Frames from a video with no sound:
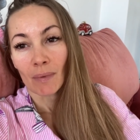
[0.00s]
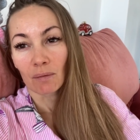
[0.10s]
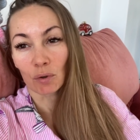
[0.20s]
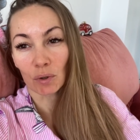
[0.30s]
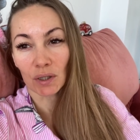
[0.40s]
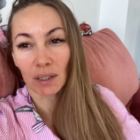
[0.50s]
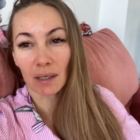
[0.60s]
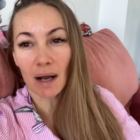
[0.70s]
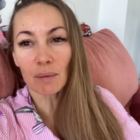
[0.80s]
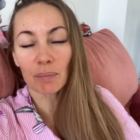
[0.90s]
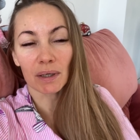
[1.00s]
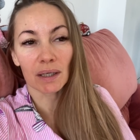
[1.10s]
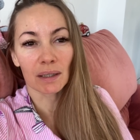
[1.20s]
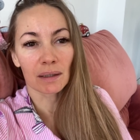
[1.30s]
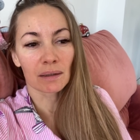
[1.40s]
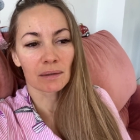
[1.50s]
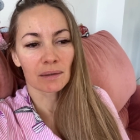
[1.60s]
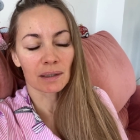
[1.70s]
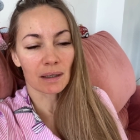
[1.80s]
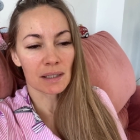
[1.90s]
Вот, не как бы
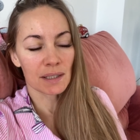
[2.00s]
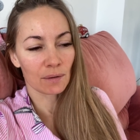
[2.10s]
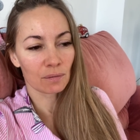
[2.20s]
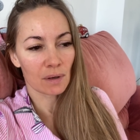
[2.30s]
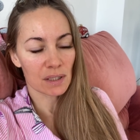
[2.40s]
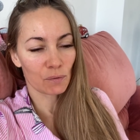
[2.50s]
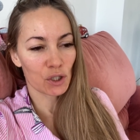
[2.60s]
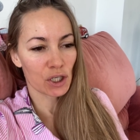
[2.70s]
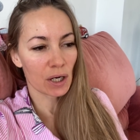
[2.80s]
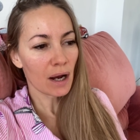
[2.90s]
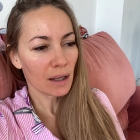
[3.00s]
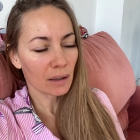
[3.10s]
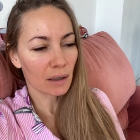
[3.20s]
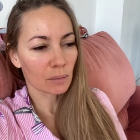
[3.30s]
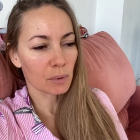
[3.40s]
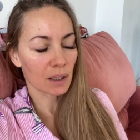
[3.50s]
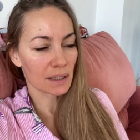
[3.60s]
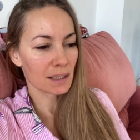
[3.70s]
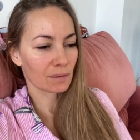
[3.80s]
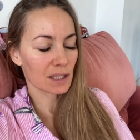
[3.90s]
это красиво звучало, как бы
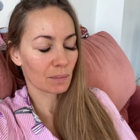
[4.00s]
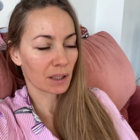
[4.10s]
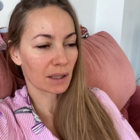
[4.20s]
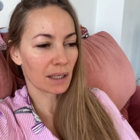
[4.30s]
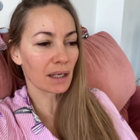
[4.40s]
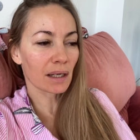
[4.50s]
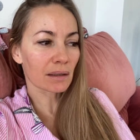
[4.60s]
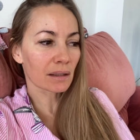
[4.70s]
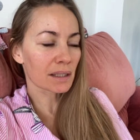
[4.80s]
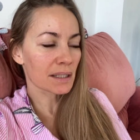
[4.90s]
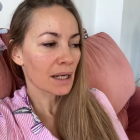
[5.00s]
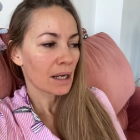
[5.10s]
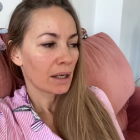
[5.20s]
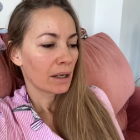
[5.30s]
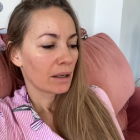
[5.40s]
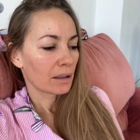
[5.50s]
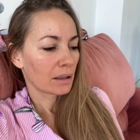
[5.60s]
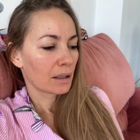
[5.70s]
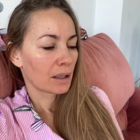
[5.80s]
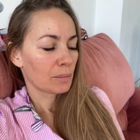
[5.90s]
красиво смотрелось,
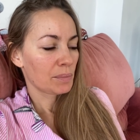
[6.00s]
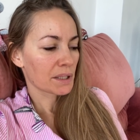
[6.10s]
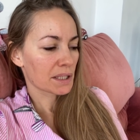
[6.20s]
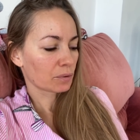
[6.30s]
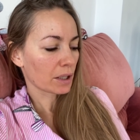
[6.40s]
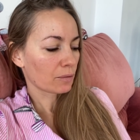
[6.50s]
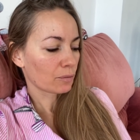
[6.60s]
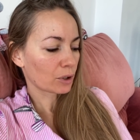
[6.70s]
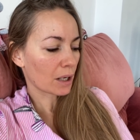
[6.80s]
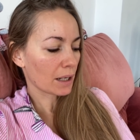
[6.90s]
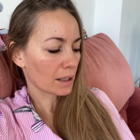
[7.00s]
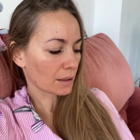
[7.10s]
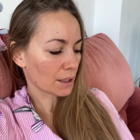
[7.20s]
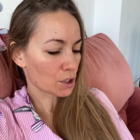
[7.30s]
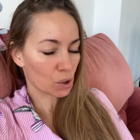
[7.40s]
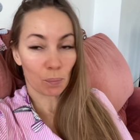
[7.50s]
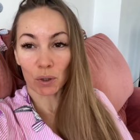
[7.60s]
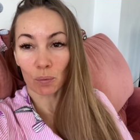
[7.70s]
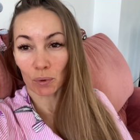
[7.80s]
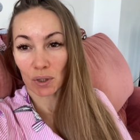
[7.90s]
а, без вот этой вот оглядки, а что
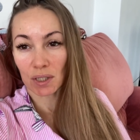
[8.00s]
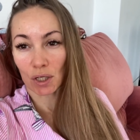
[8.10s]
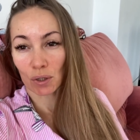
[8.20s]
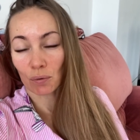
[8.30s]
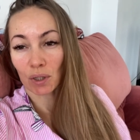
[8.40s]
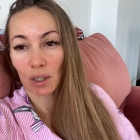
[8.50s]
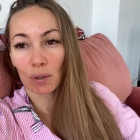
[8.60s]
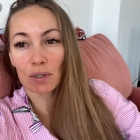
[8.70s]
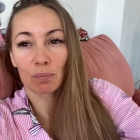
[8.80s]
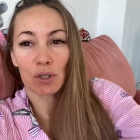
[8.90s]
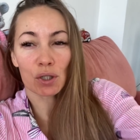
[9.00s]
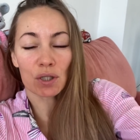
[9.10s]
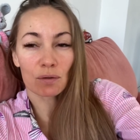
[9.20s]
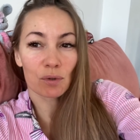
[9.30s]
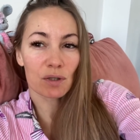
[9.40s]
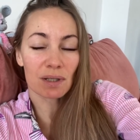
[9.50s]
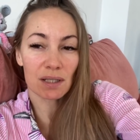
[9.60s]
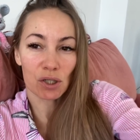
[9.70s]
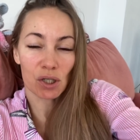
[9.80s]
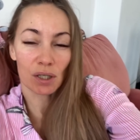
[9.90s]
подумают и скажут другие люди. Большинство из вас
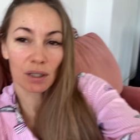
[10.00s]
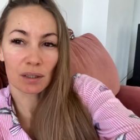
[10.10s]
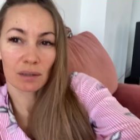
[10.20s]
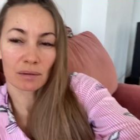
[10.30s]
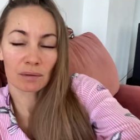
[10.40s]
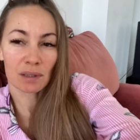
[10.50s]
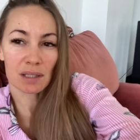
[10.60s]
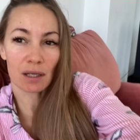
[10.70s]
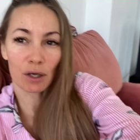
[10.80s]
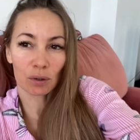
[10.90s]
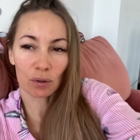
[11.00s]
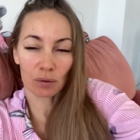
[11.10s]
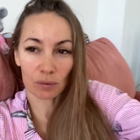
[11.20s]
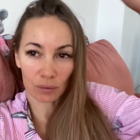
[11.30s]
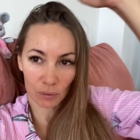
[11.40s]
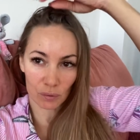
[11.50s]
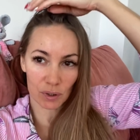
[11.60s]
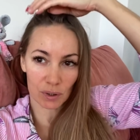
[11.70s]
даже не знают, э, кто...